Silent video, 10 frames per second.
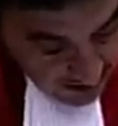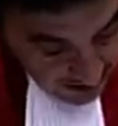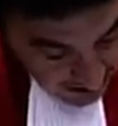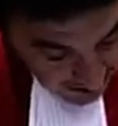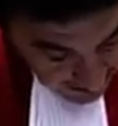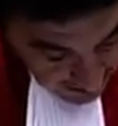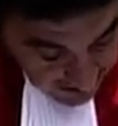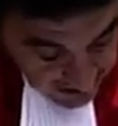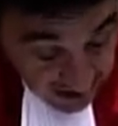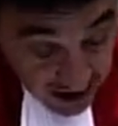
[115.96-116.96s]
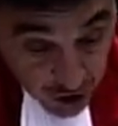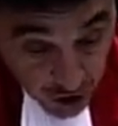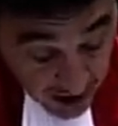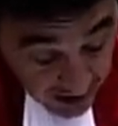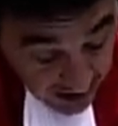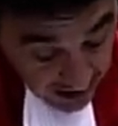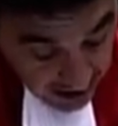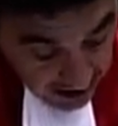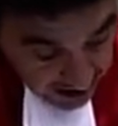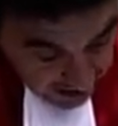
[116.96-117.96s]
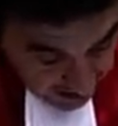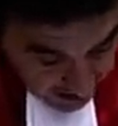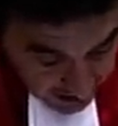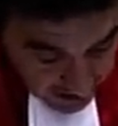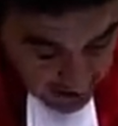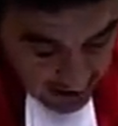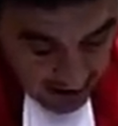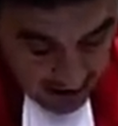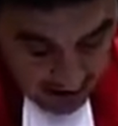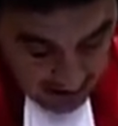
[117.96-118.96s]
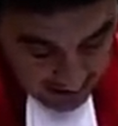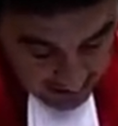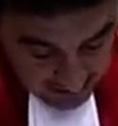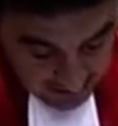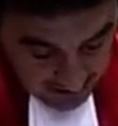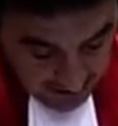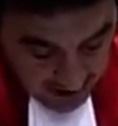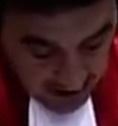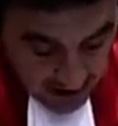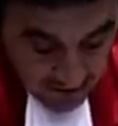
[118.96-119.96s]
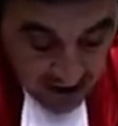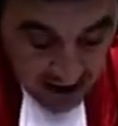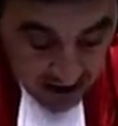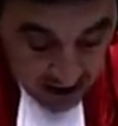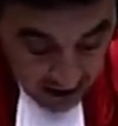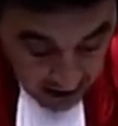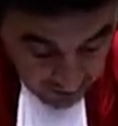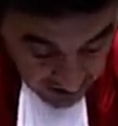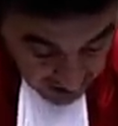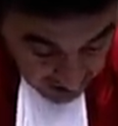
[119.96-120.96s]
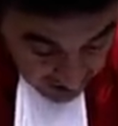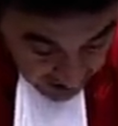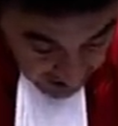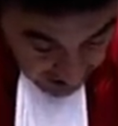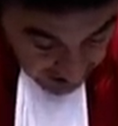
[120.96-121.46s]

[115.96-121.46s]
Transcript: القاضي لتييري وهو الذي كان على علم بها ووصلته نسخة عنها قبل الجلسة إن